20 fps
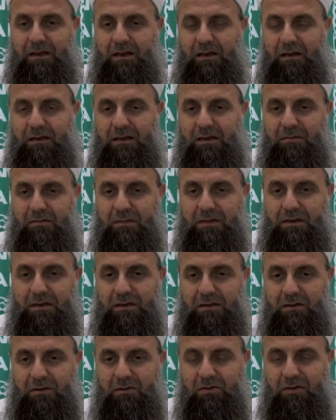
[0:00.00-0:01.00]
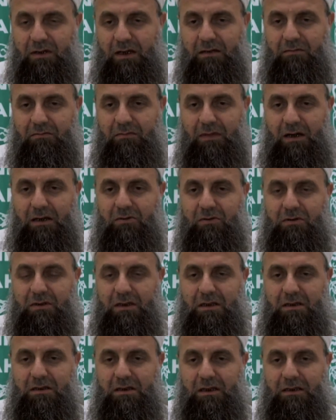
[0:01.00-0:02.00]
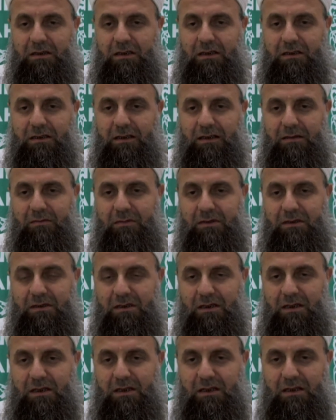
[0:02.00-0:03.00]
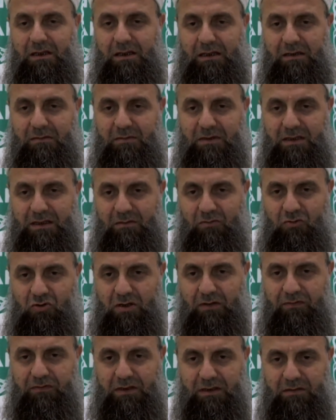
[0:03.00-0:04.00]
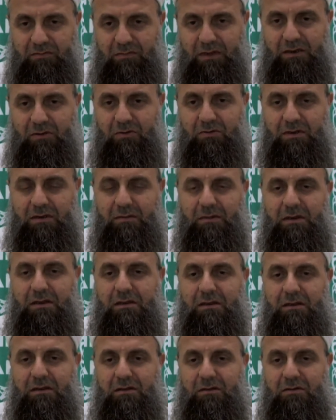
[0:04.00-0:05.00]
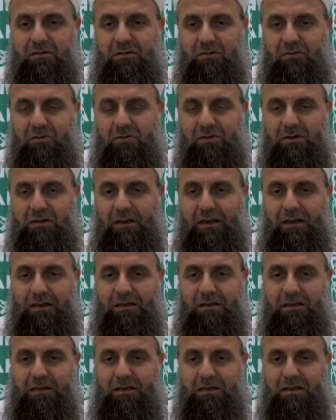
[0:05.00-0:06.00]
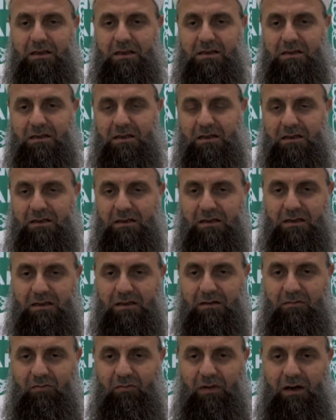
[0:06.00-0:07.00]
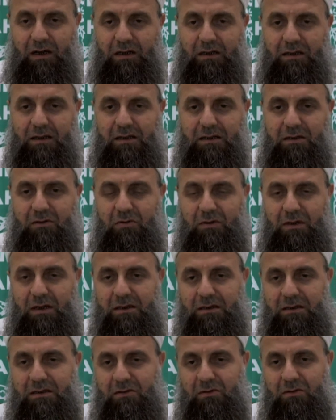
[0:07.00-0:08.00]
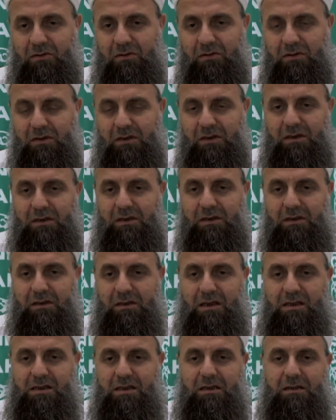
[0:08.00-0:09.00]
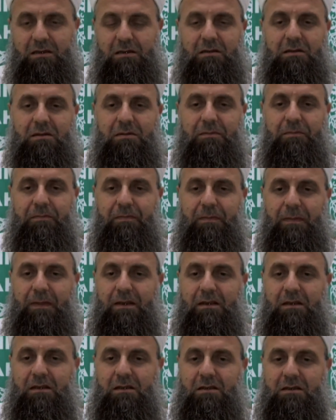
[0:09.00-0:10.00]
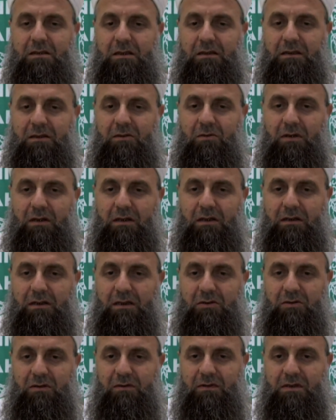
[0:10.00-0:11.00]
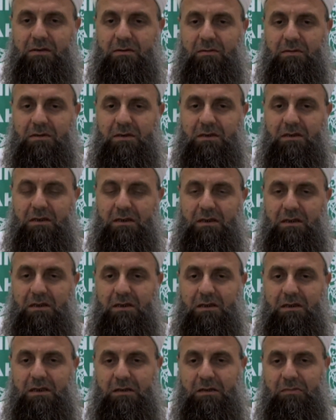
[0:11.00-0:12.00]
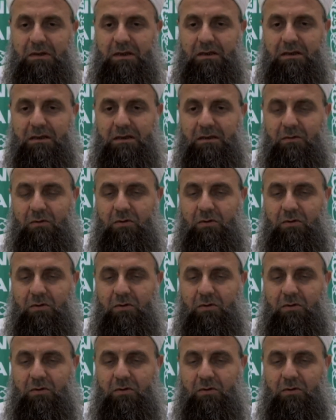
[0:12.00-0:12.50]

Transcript: Kadimdir. Kur'an mahluk değildir. Allah'ın kelamıdır. Elimizdeki musaflar mahluktur ama onun delalet ettiği yazılar, manalar Kur'an'dır. O ezelidir. İnşallah Kur'an'a karşı olmaz benzi iyi belirleyelim.